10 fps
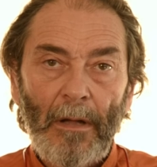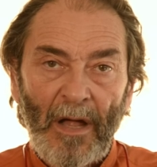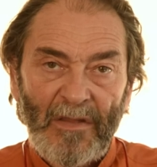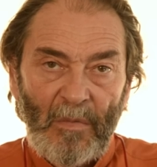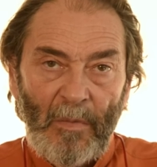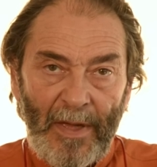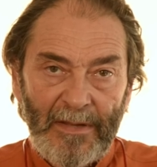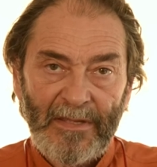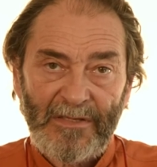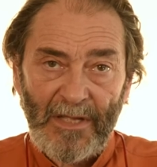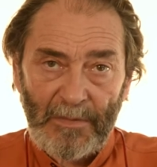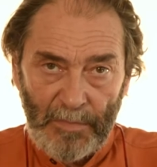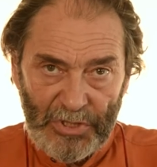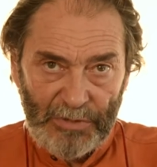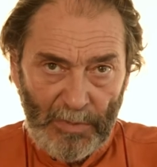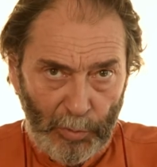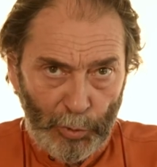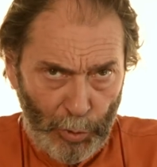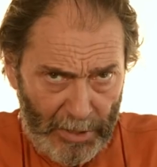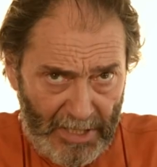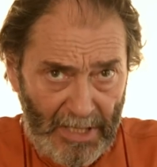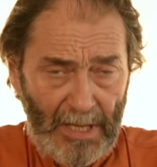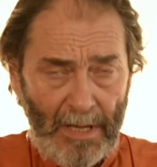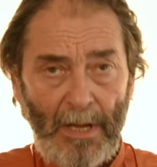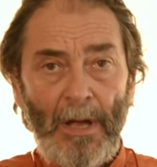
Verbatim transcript: ademi merkeziyet biçimi budur ki